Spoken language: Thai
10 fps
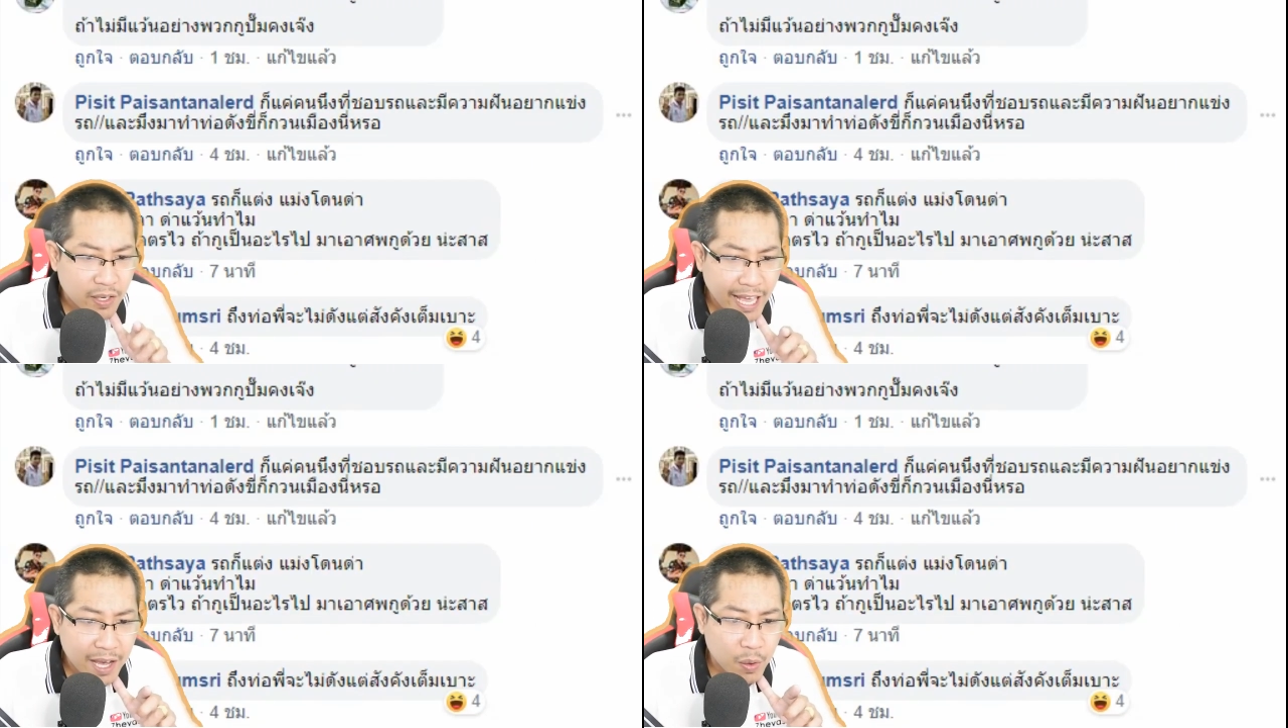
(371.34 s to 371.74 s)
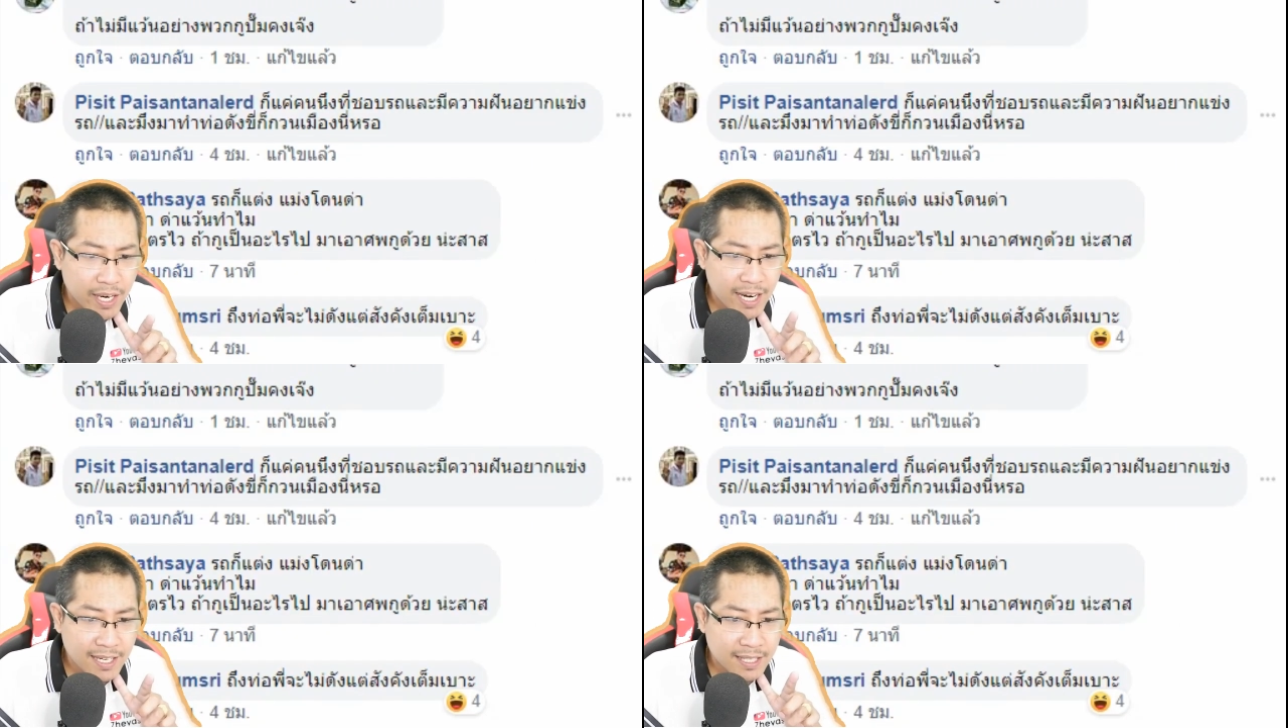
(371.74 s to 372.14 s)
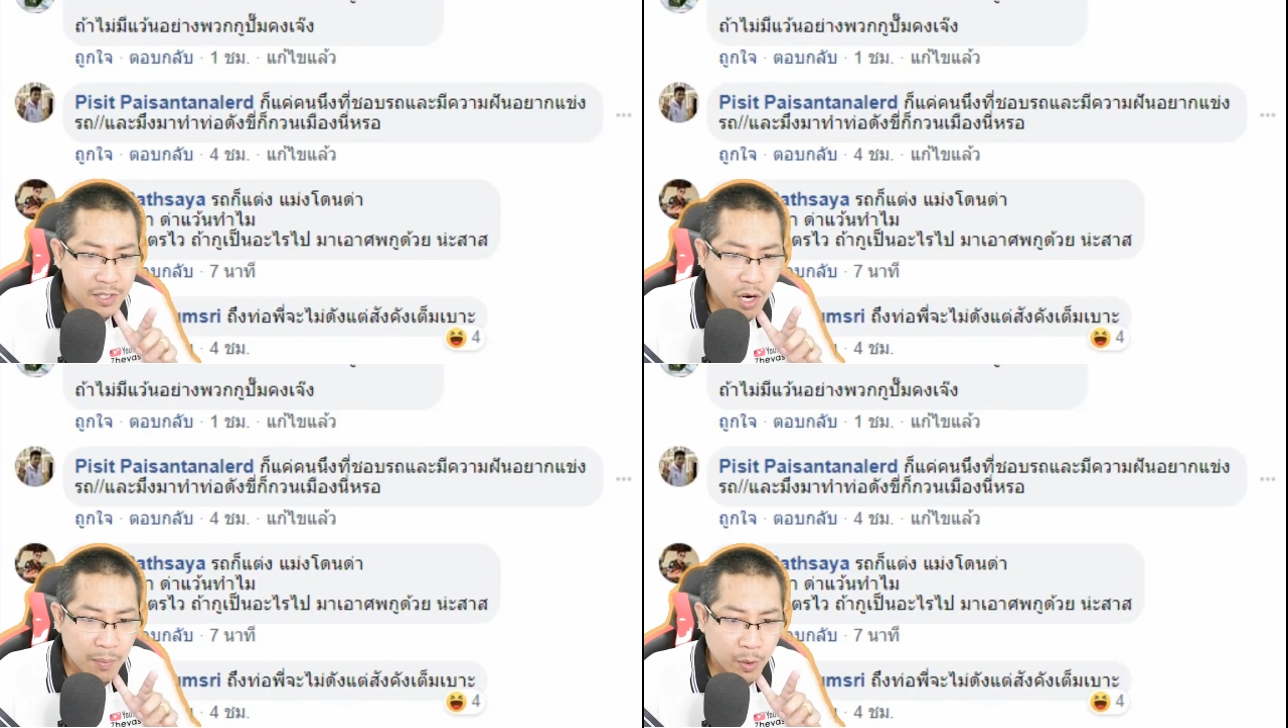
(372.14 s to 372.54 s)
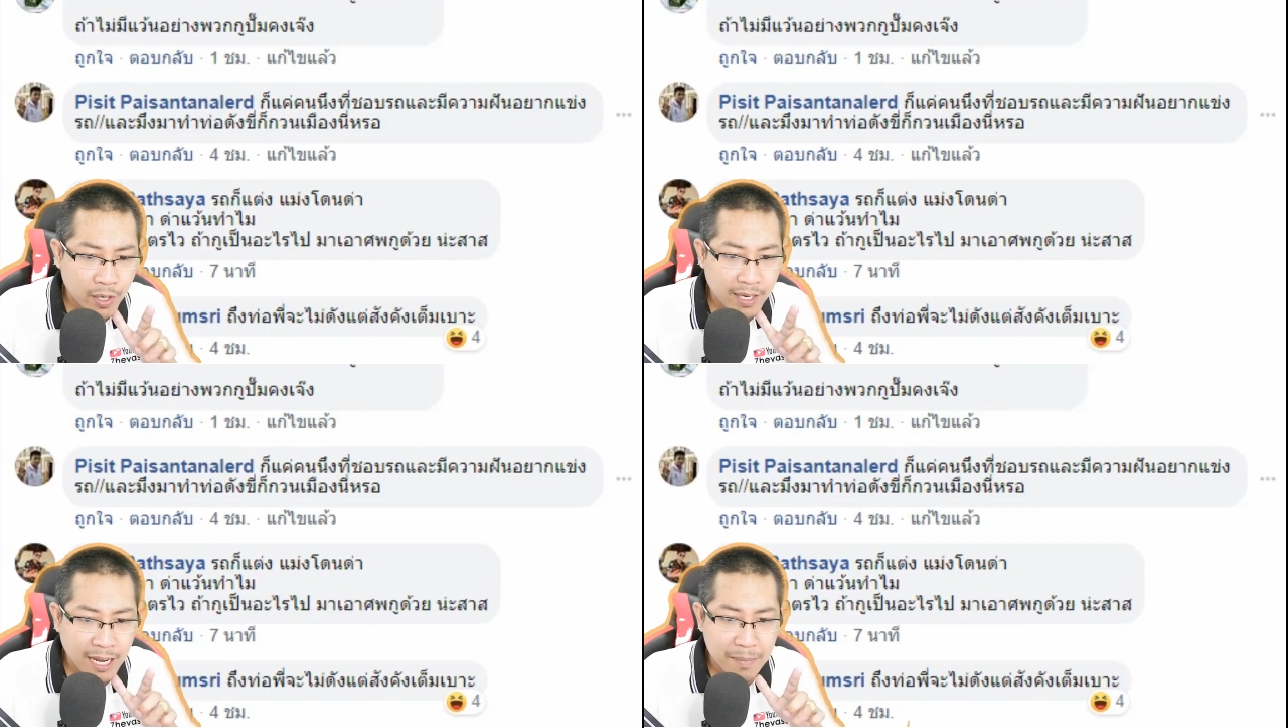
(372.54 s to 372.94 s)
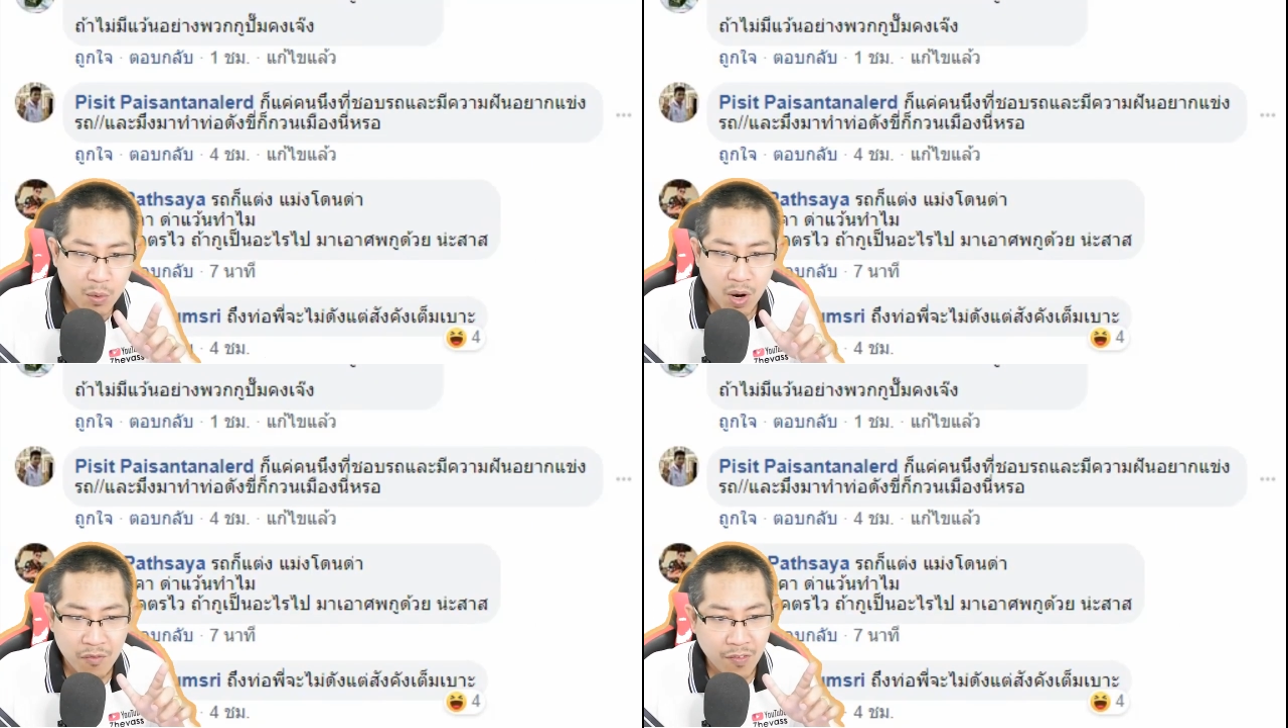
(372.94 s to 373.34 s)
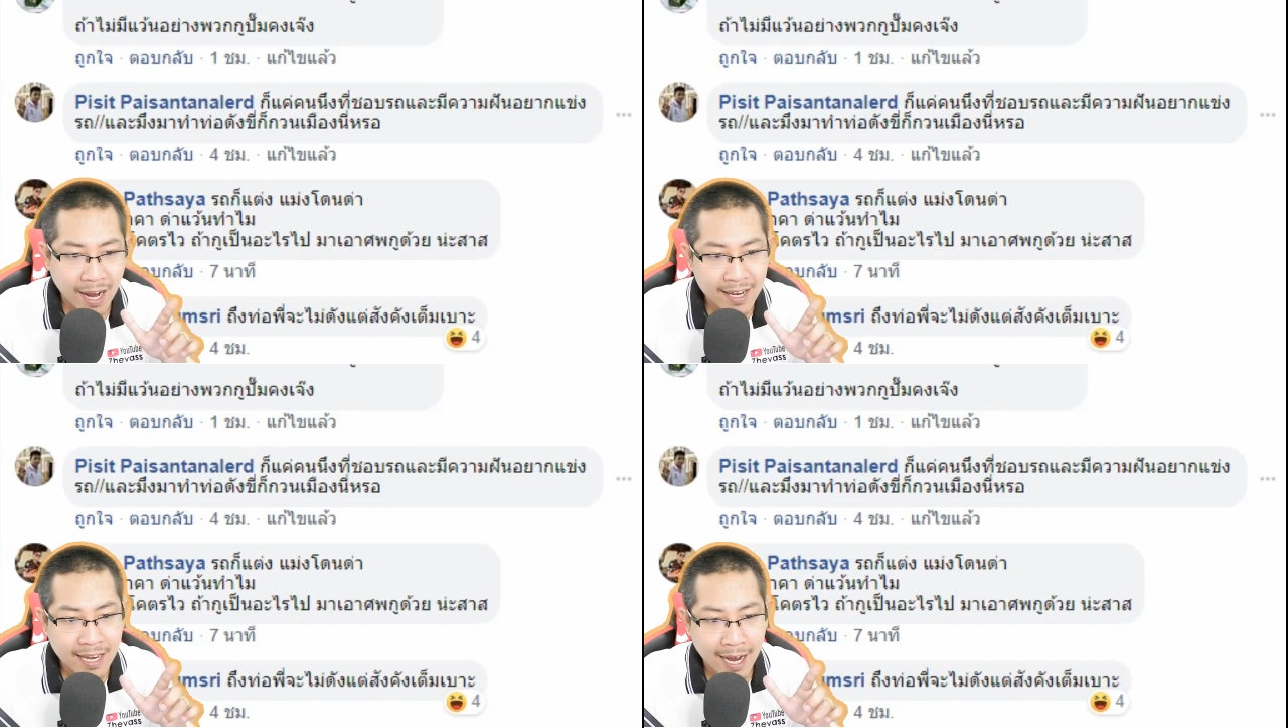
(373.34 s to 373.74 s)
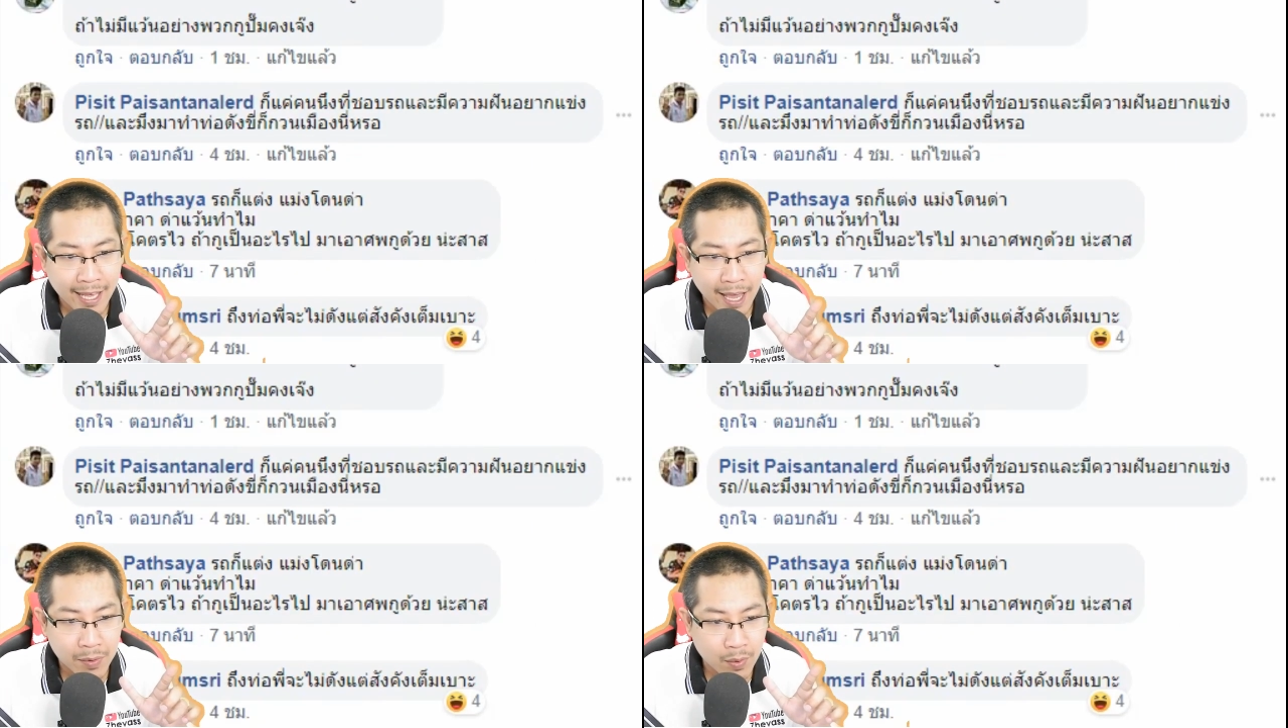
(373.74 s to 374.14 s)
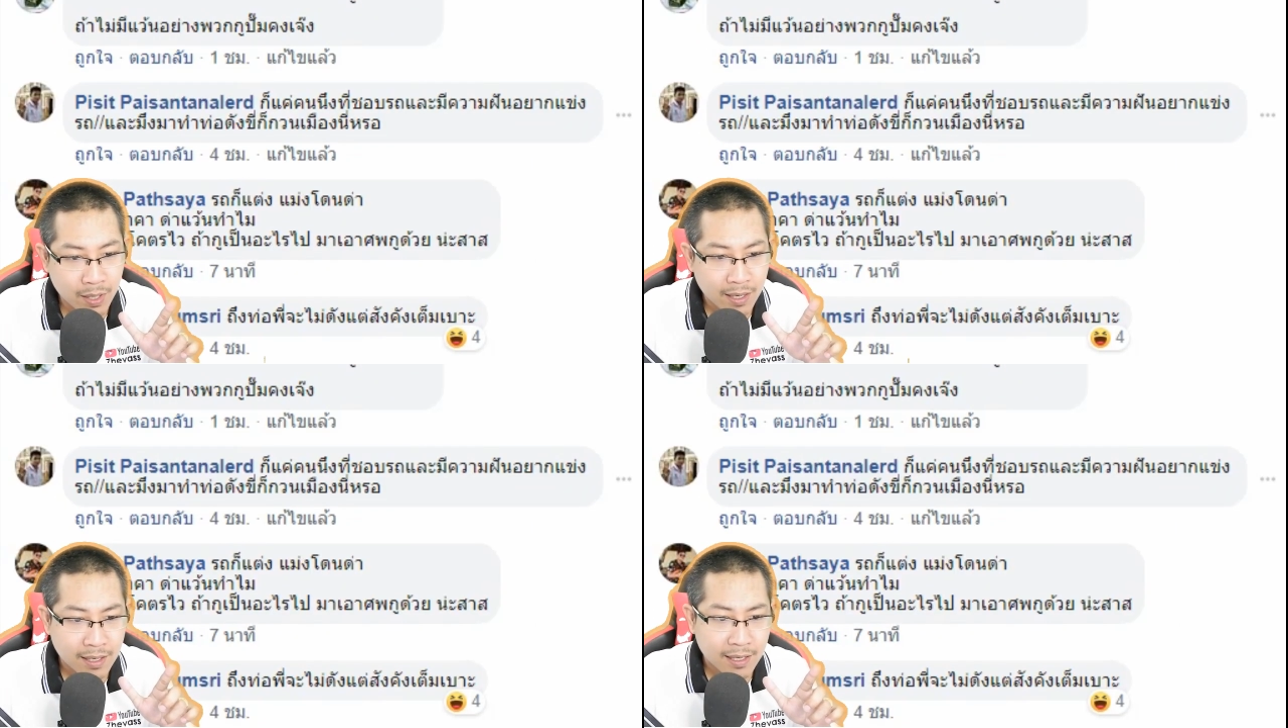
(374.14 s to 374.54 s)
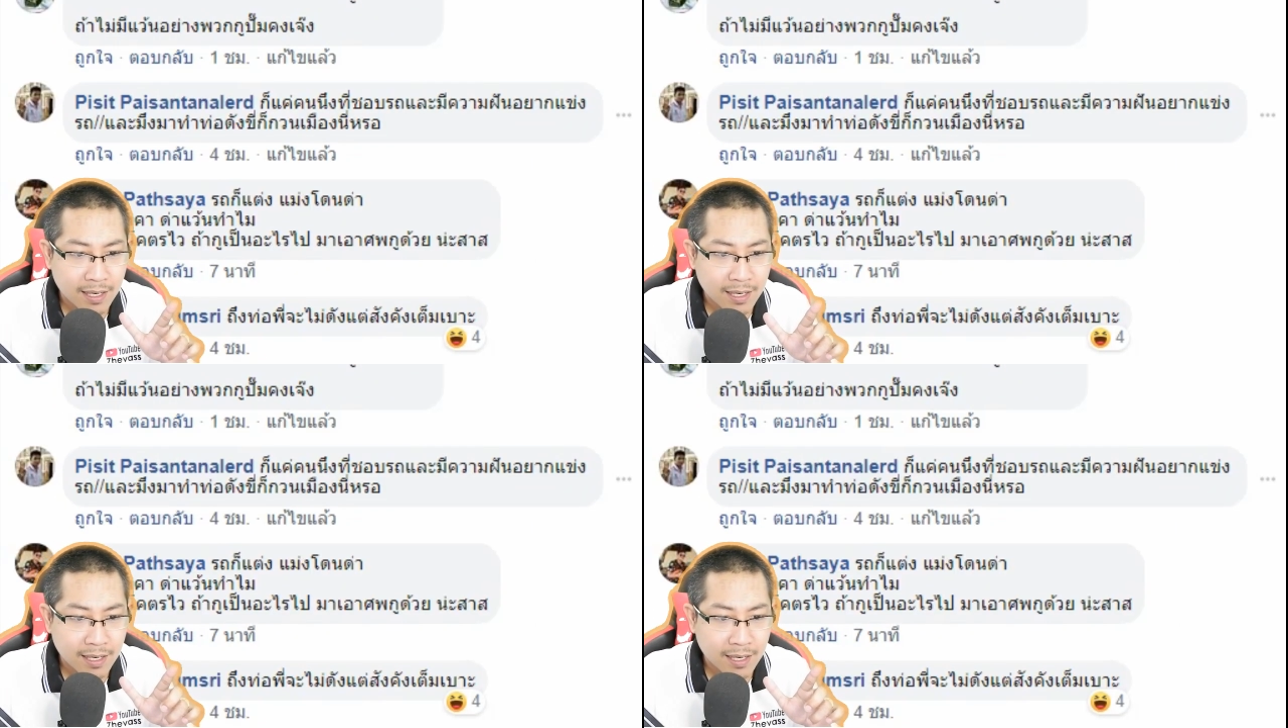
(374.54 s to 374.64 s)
ก็แค่คนหนึ่งที่ชอบรถและมีความฝันอยากแข่งรถ